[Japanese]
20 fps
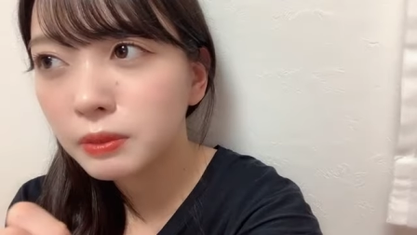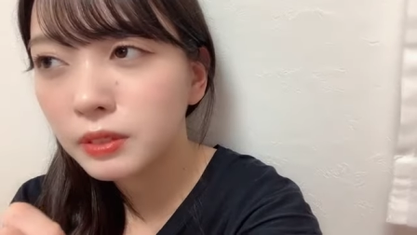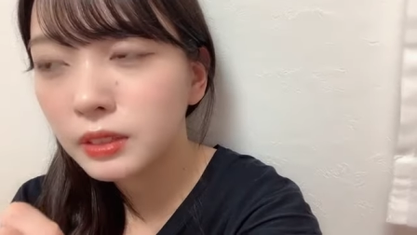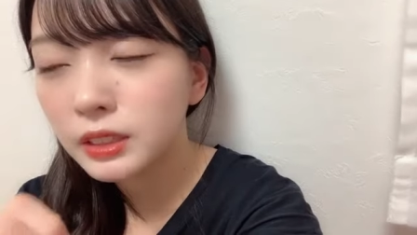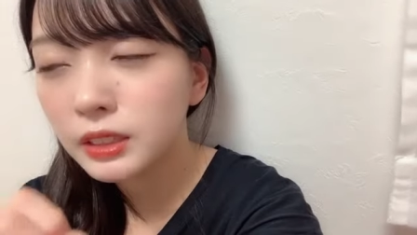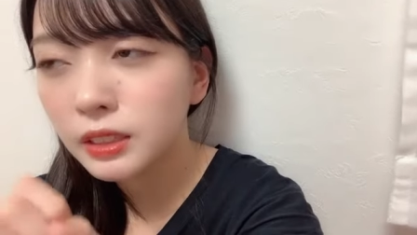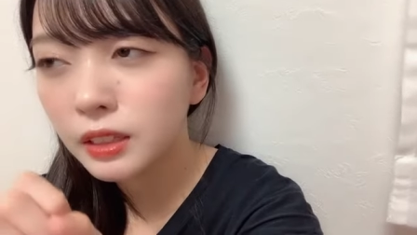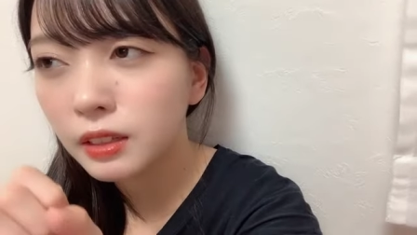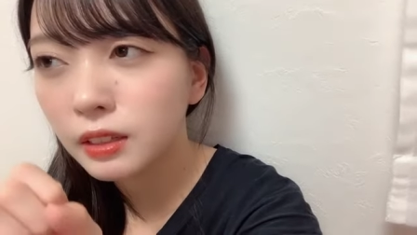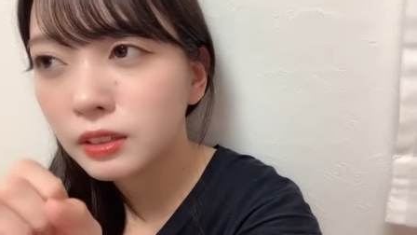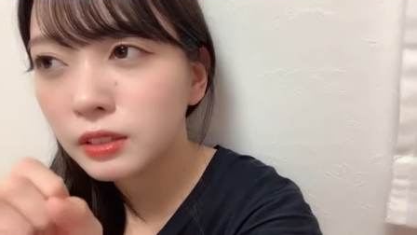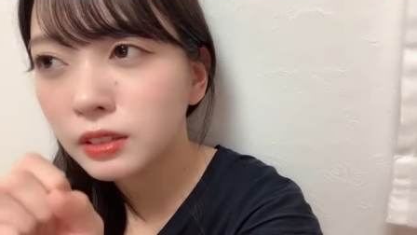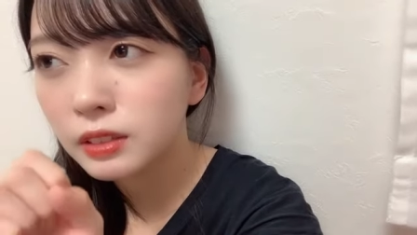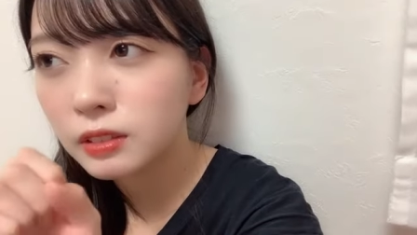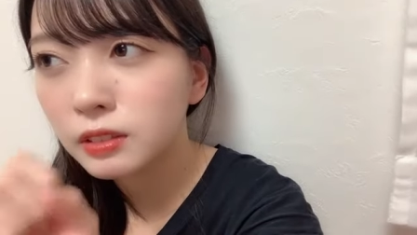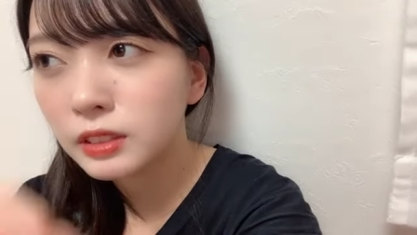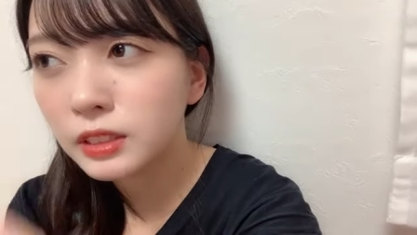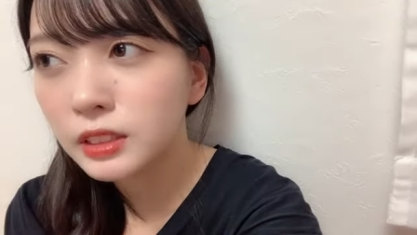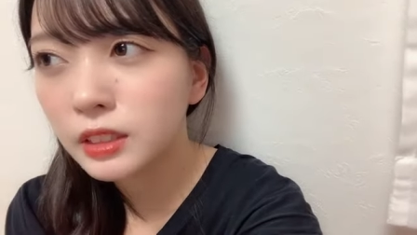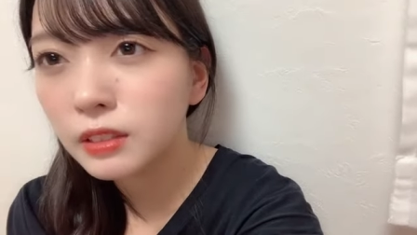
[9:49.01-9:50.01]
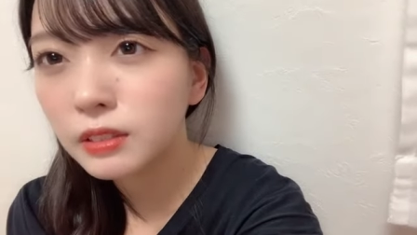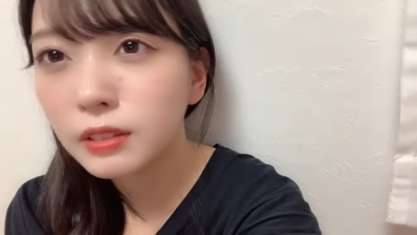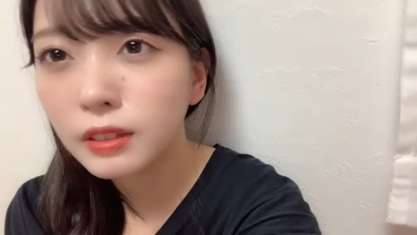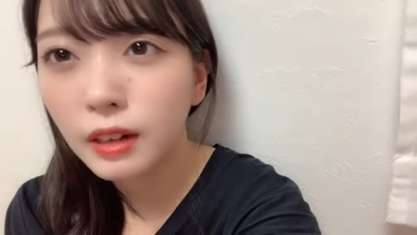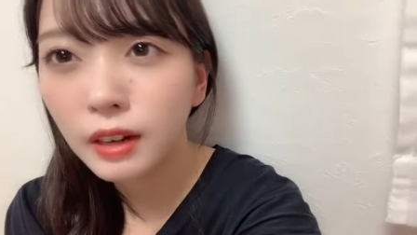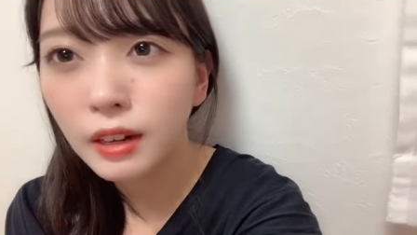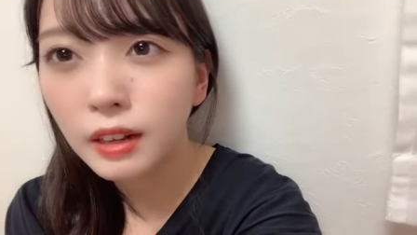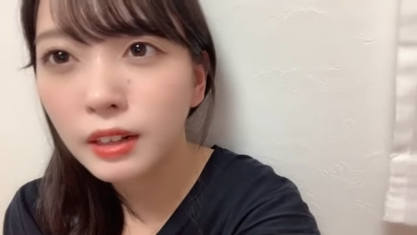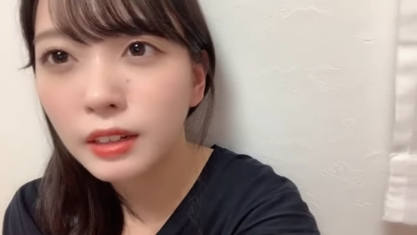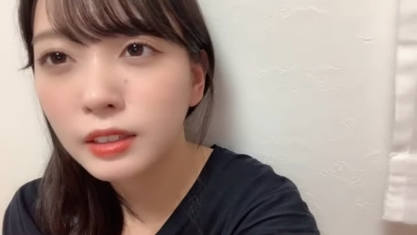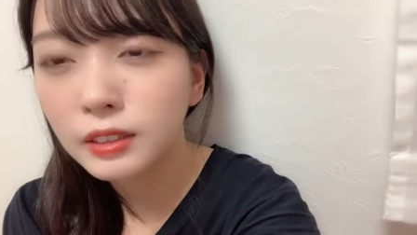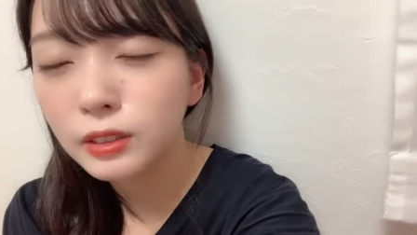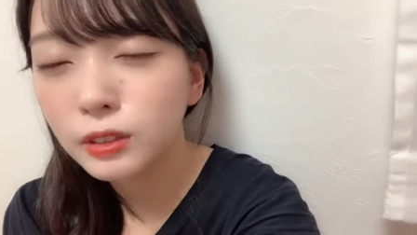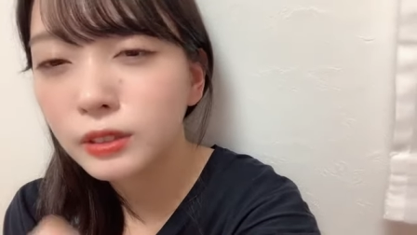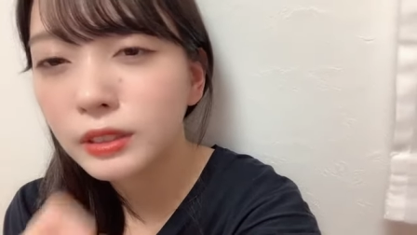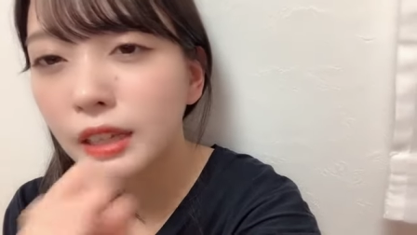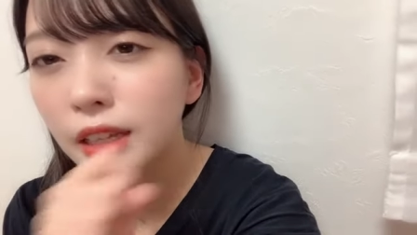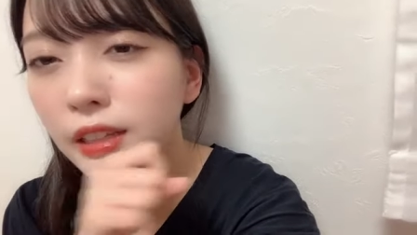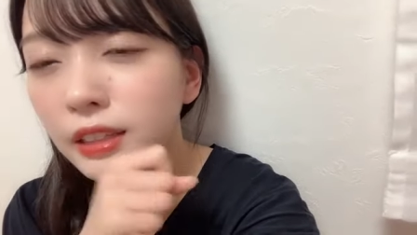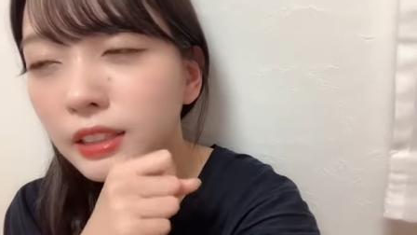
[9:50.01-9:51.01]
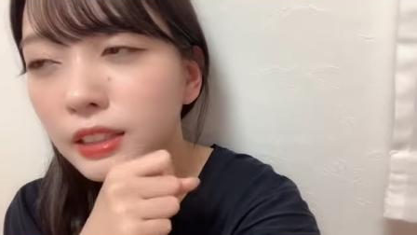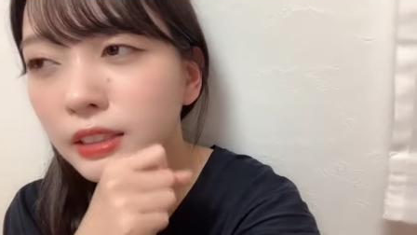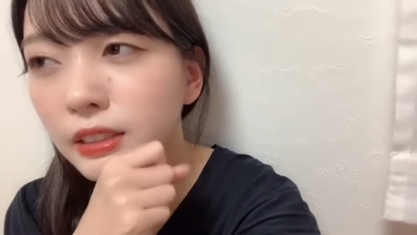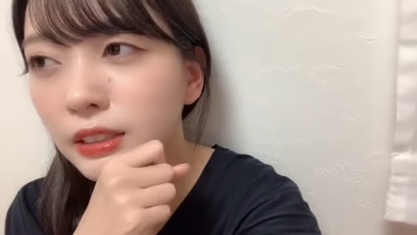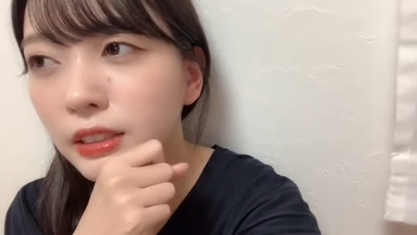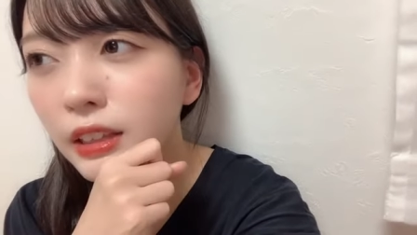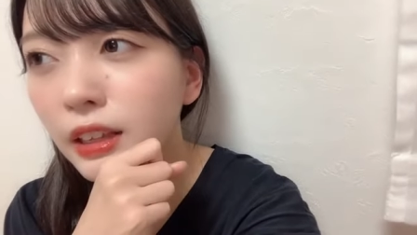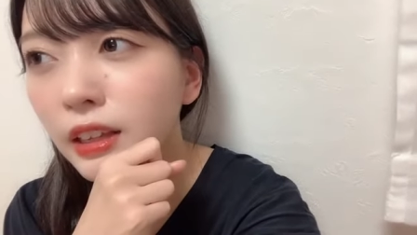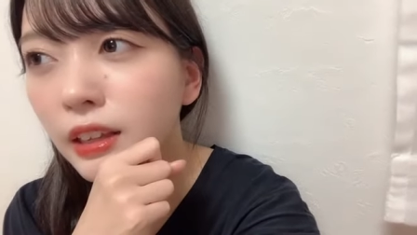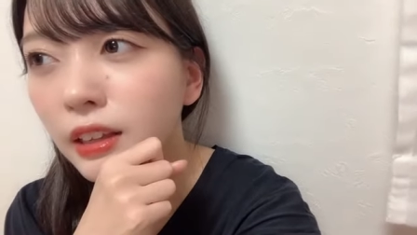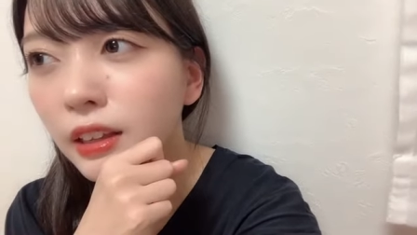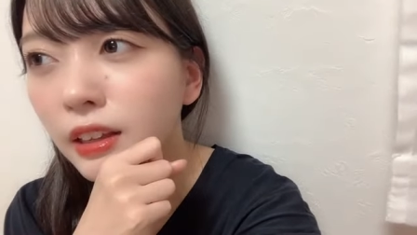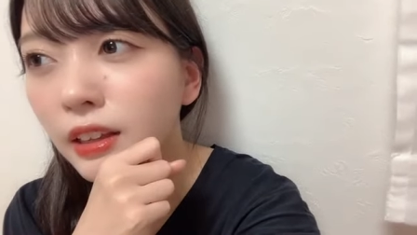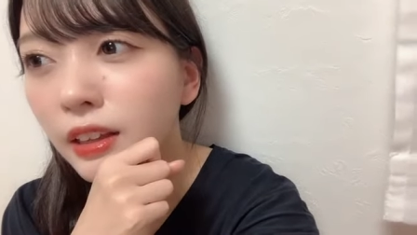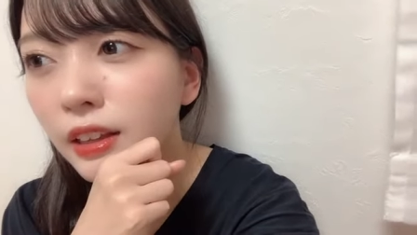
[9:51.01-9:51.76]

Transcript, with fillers: してしてるからその待機して